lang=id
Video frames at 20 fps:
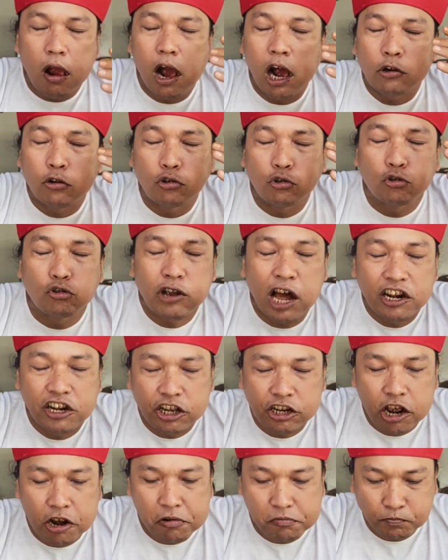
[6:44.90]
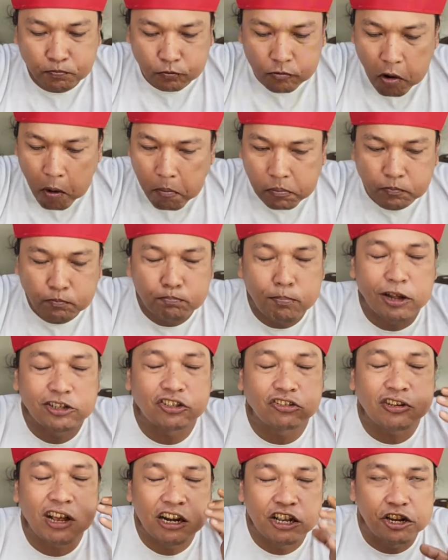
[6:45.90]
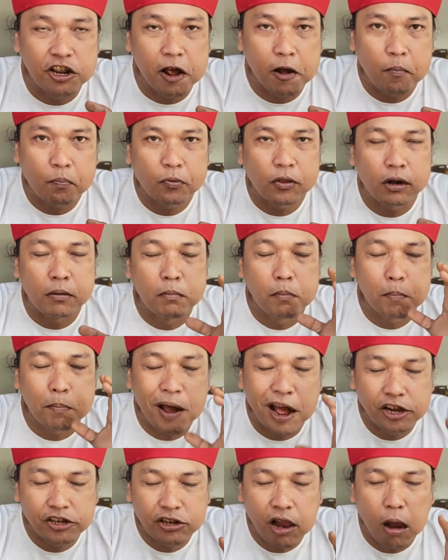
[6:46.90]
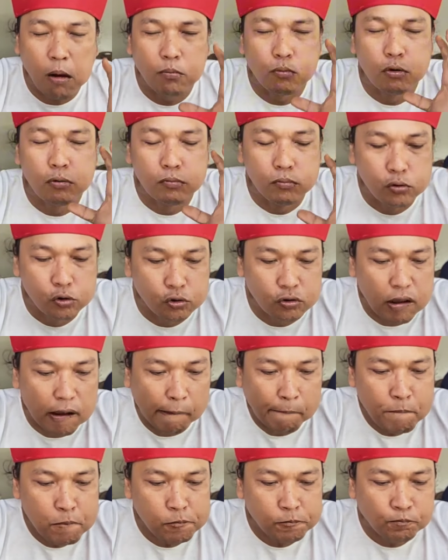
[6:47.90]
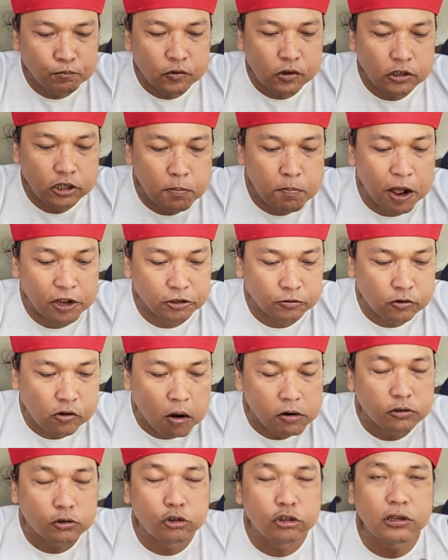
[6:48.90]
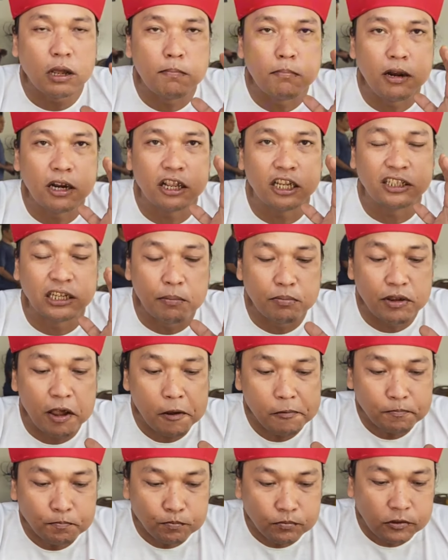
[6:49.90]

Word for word: aku suka nih dan pas sekali dia rempahnya bumbunya ini pas untuk sambal kecapnya